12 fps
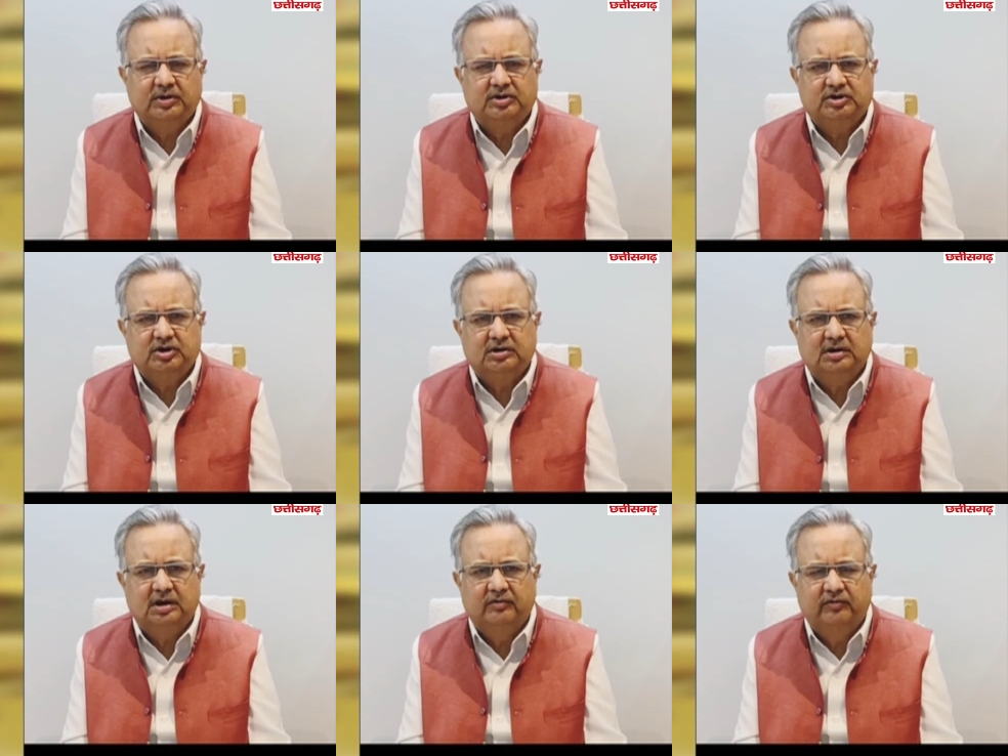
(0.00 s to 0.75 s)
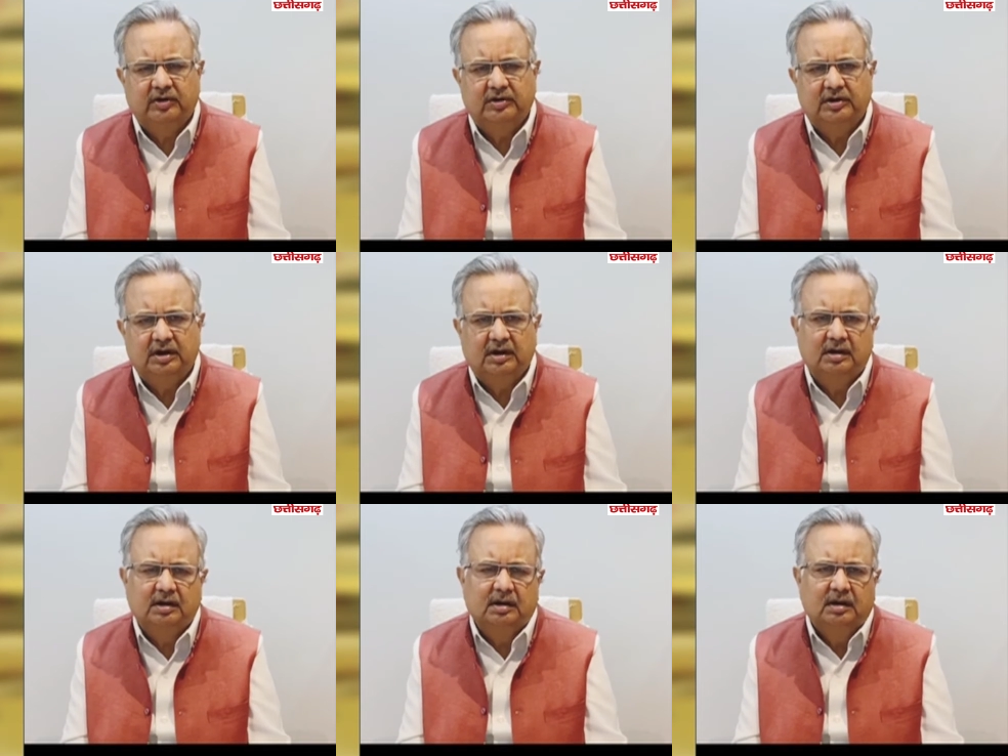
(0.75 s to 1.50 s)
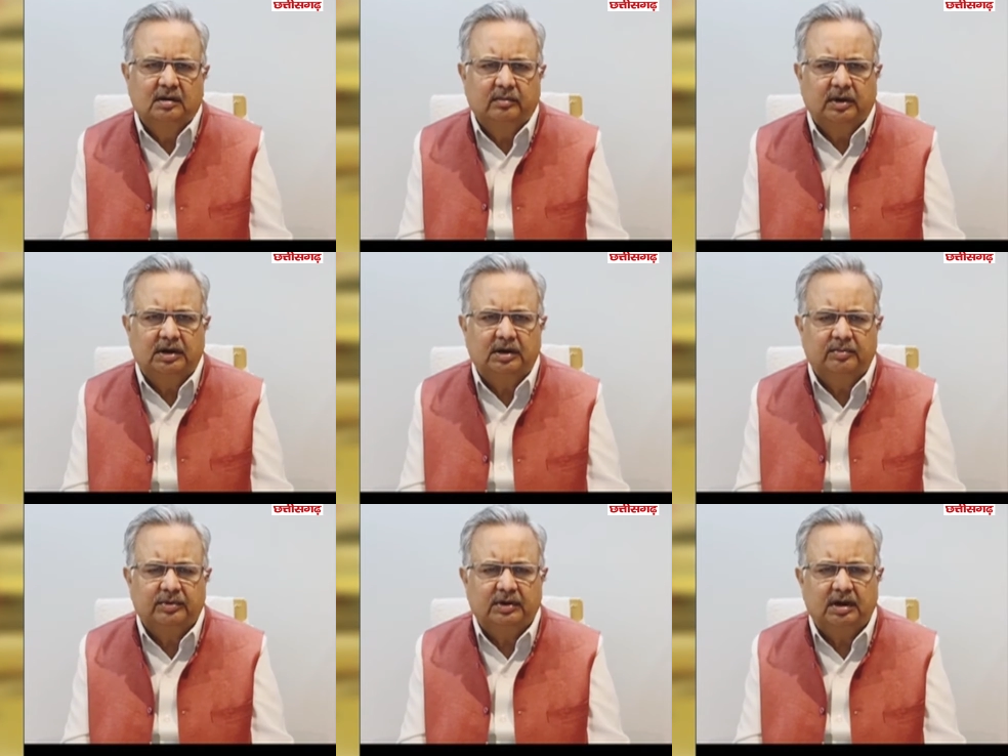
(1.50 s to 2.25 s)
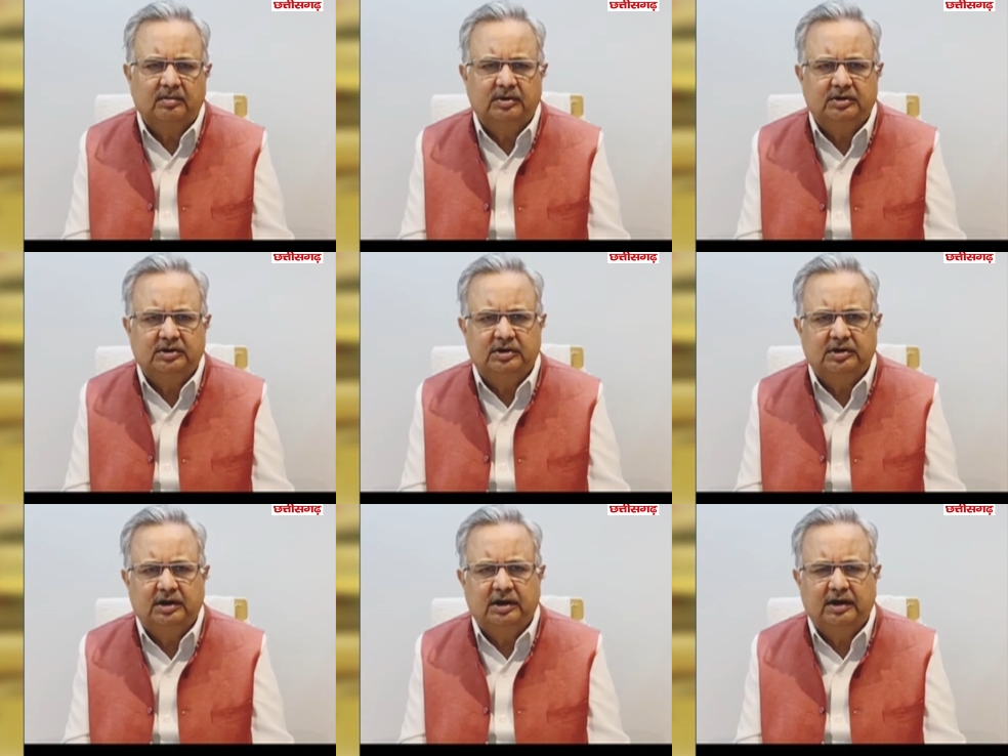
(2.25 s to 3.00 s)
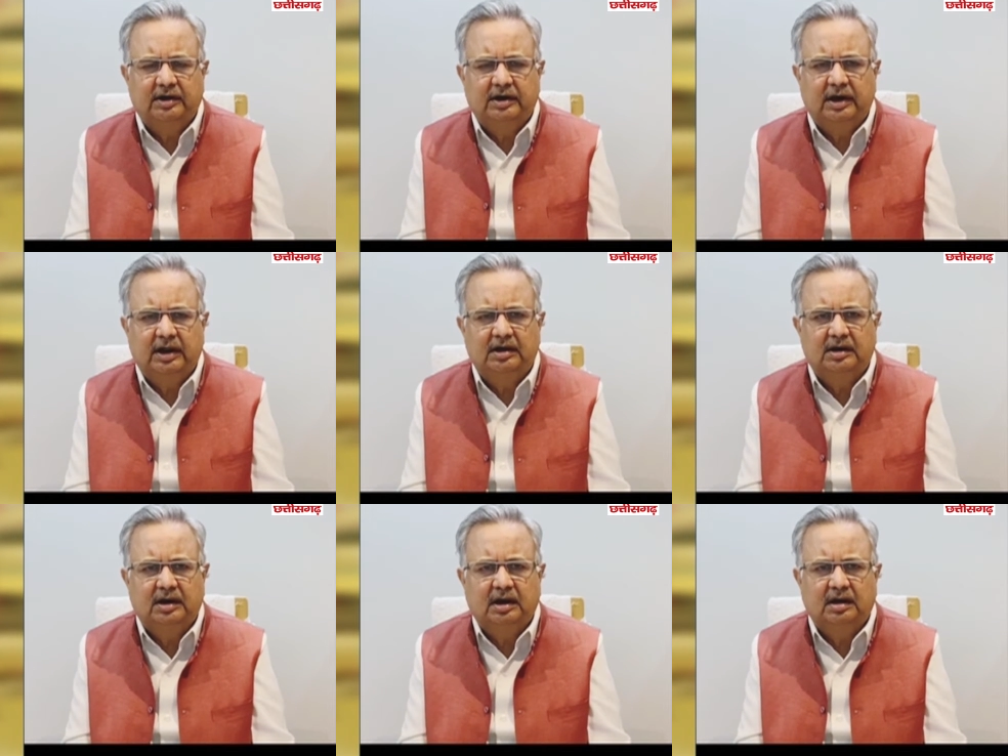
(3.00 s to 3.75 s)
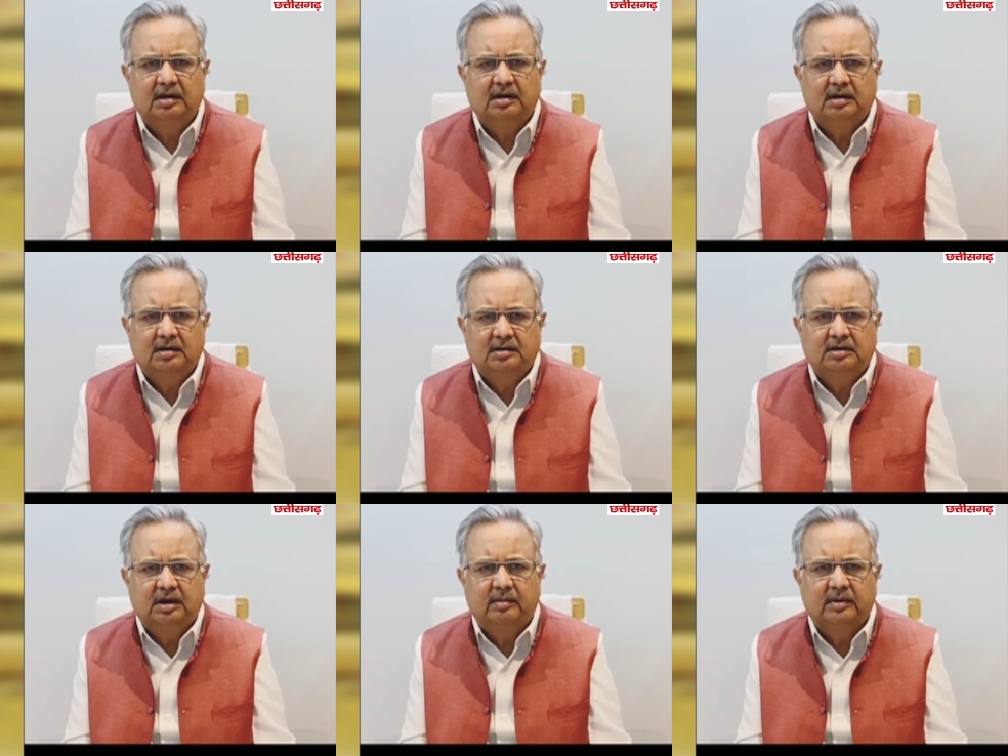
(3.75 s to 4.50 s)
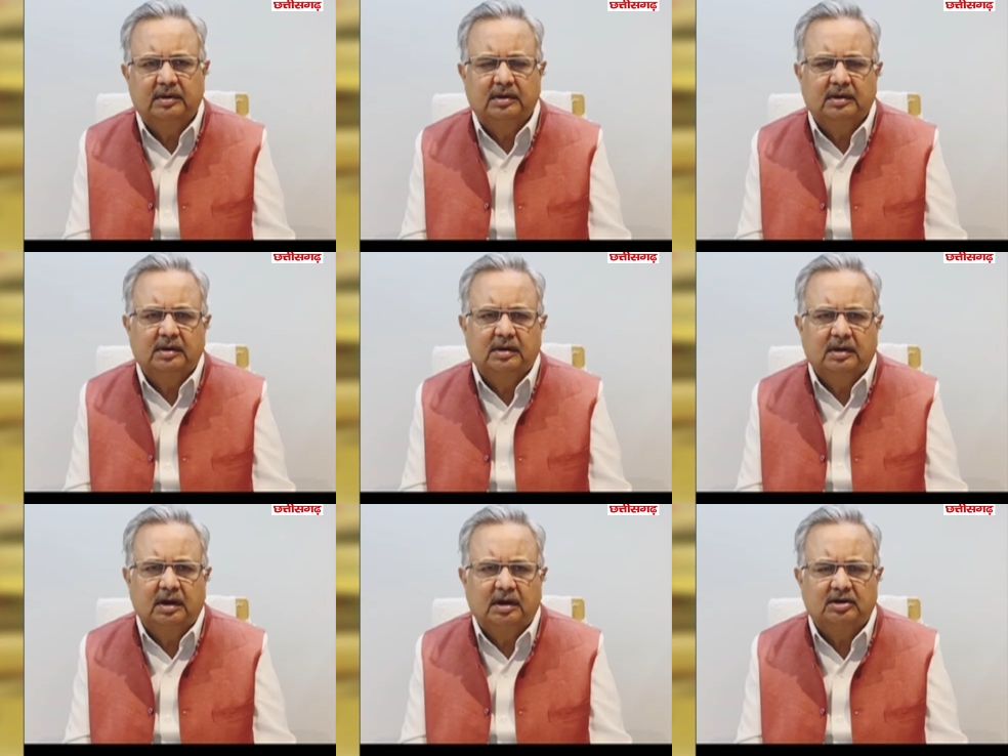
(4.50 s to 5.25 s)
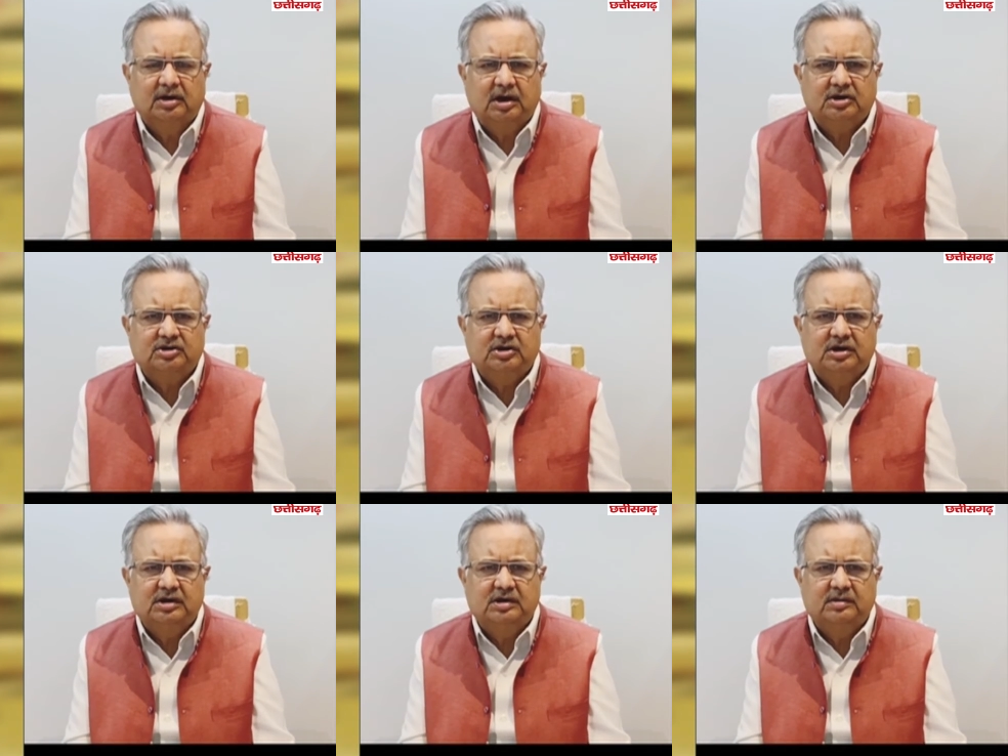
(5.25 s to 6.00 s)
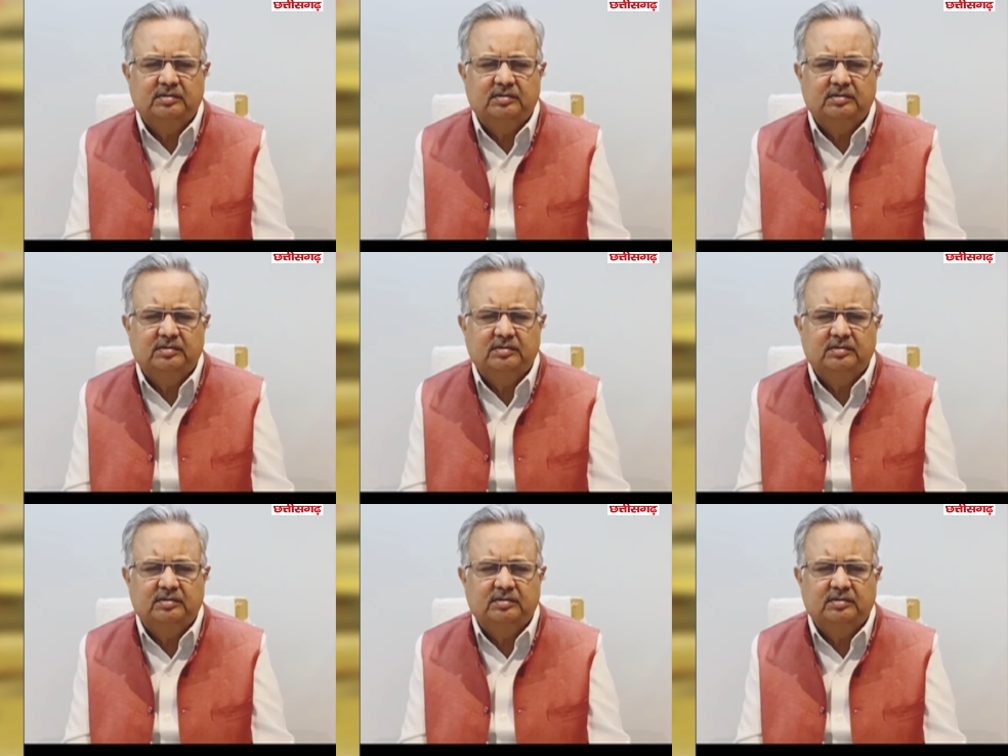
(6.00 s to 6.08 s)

प्रतिशत की वृद्धि माननीय प्रधानमंत्री जी ने निर्णय लिया जब अंतर्राष्ट्रीय